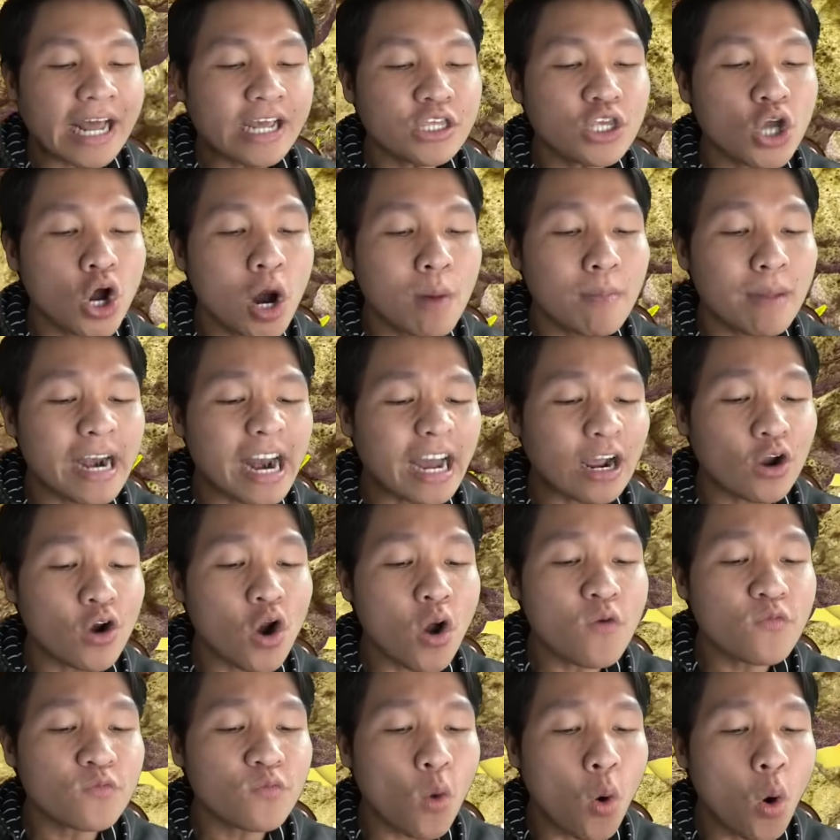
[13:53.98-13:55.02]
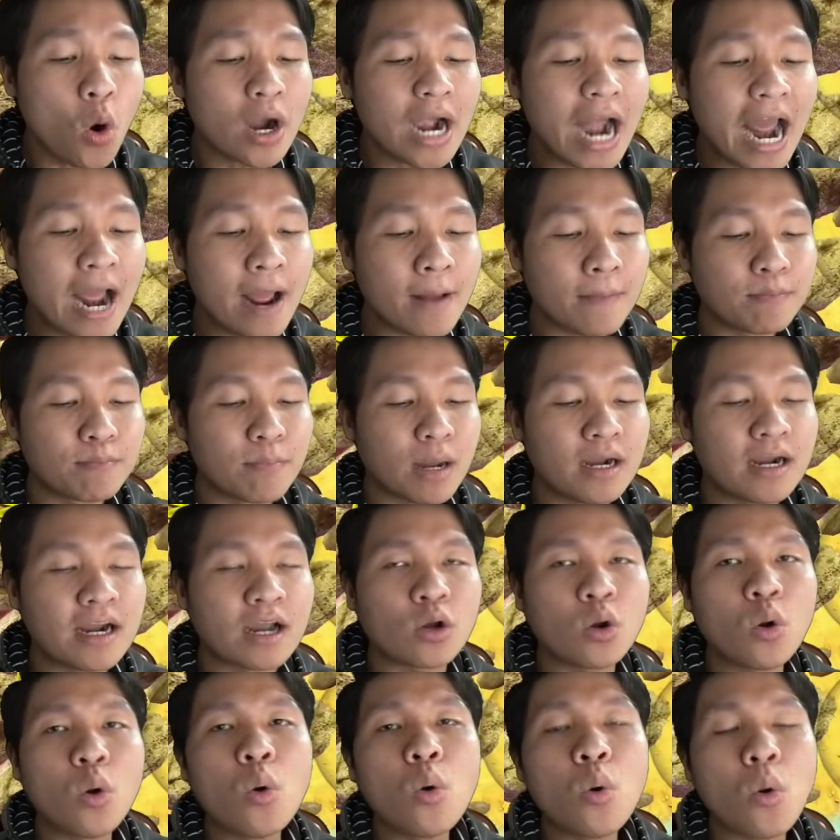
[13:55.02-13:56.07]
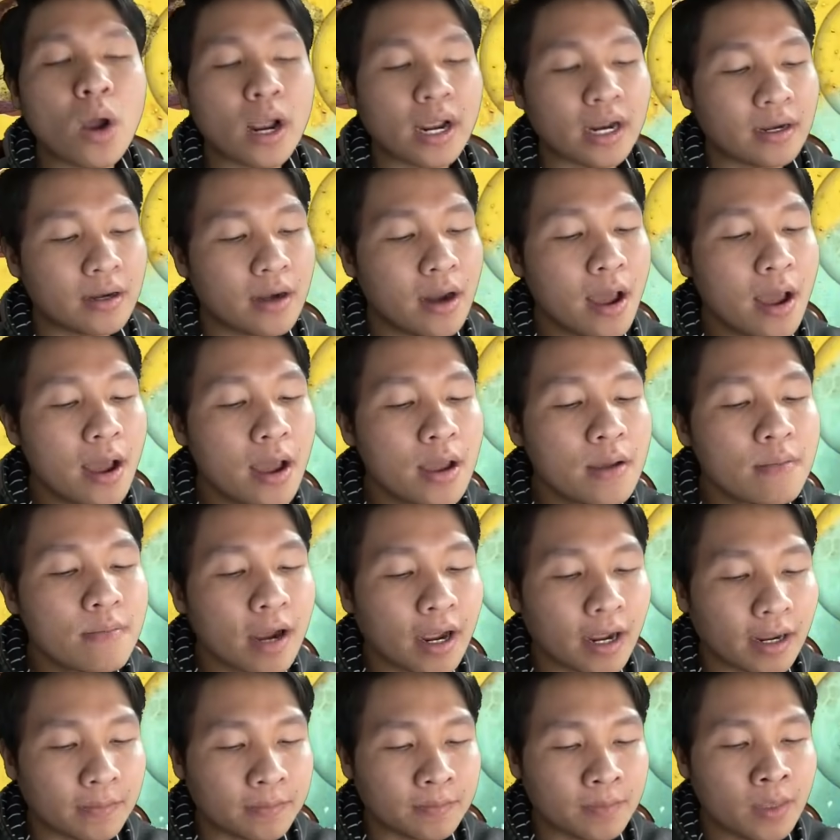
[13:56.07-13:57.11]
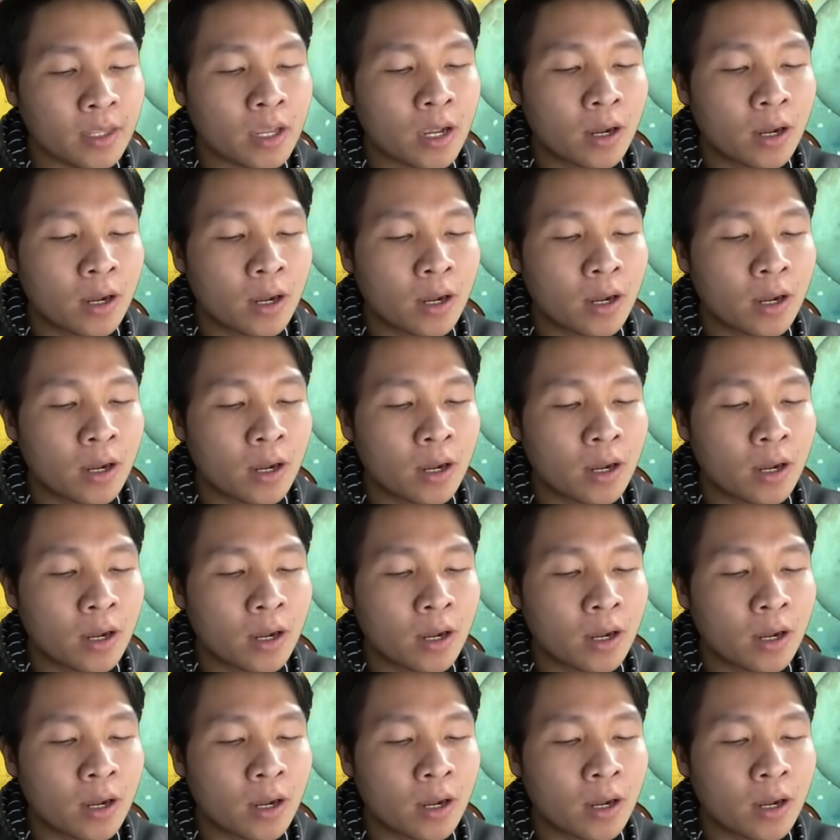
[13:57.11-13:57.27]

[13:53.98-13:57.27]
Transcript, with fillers: thấy chưa mình đã có nón vua nè mình là cua hoàng đế mà